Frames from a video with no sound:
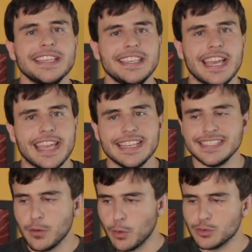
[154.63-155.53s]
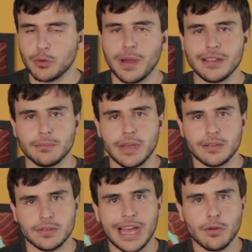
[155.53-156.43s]
E aí eles encontram uma, uma,
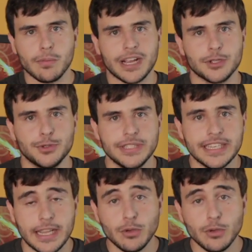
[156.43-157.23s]
um lago, uma cachoeira, né?